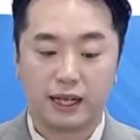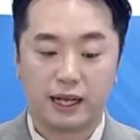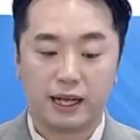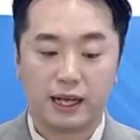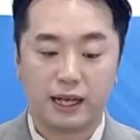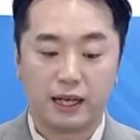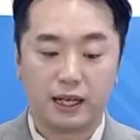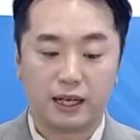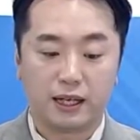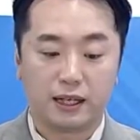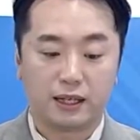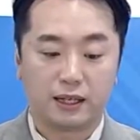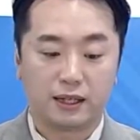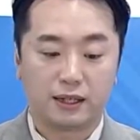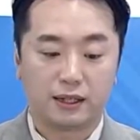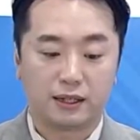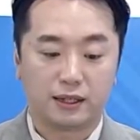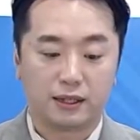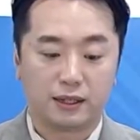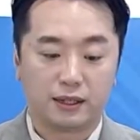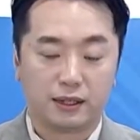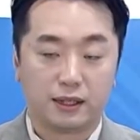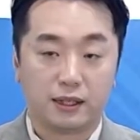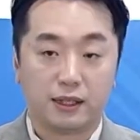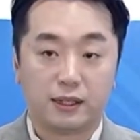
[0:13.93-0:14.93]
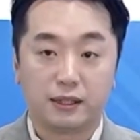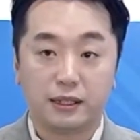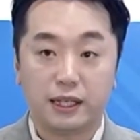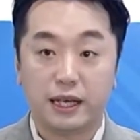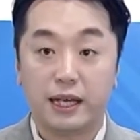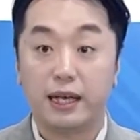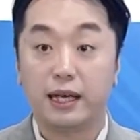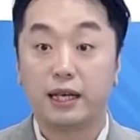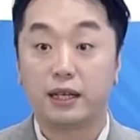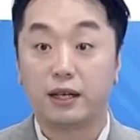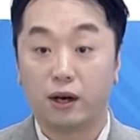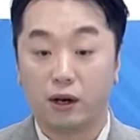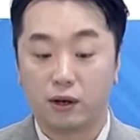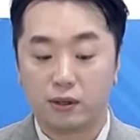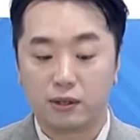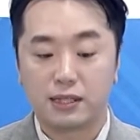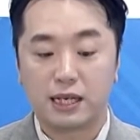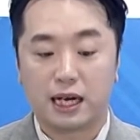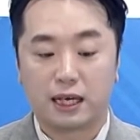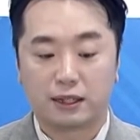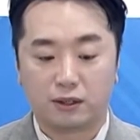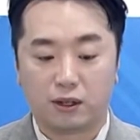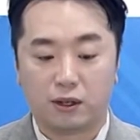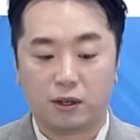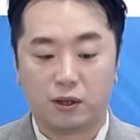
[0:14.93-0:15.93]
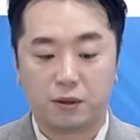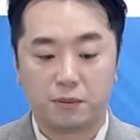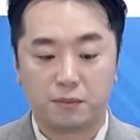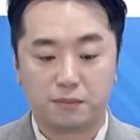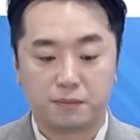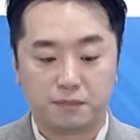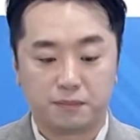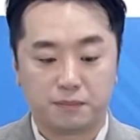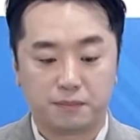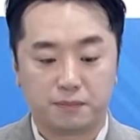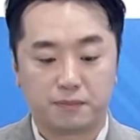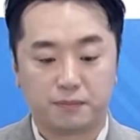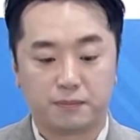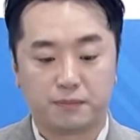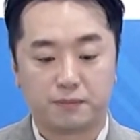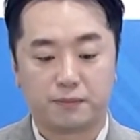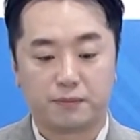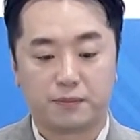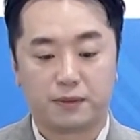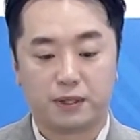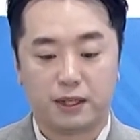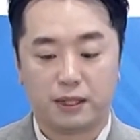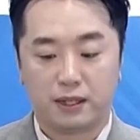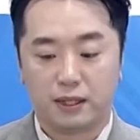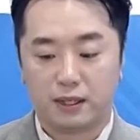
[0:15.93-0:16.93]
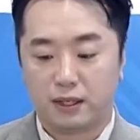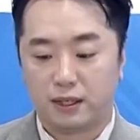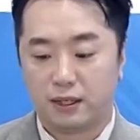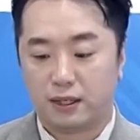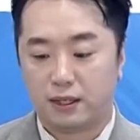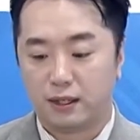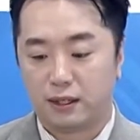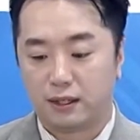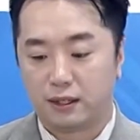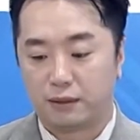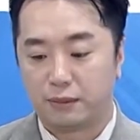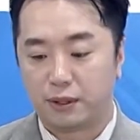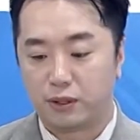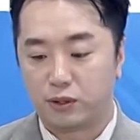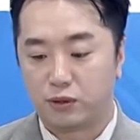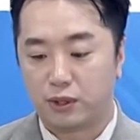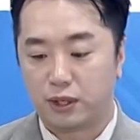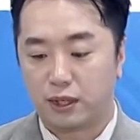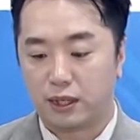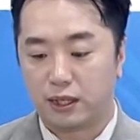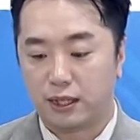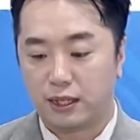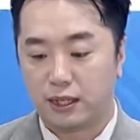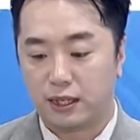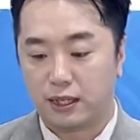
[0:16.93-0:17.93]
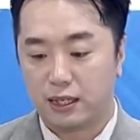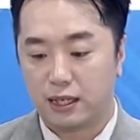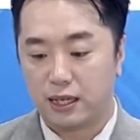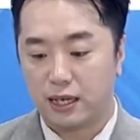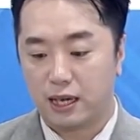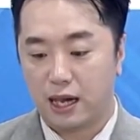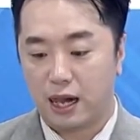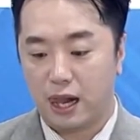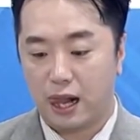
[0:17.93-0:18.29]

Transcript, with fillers: 대, 태경 산업. 네네. 네. 매수가가?